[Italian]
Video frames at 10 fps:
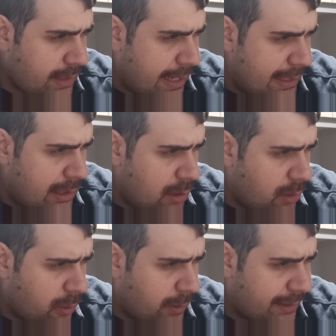
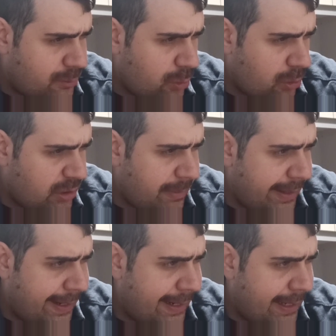Allora, succo di
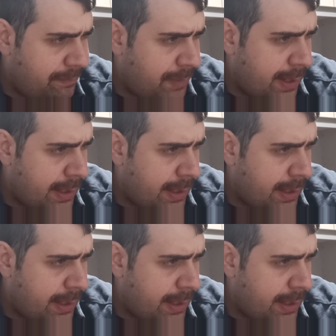mela.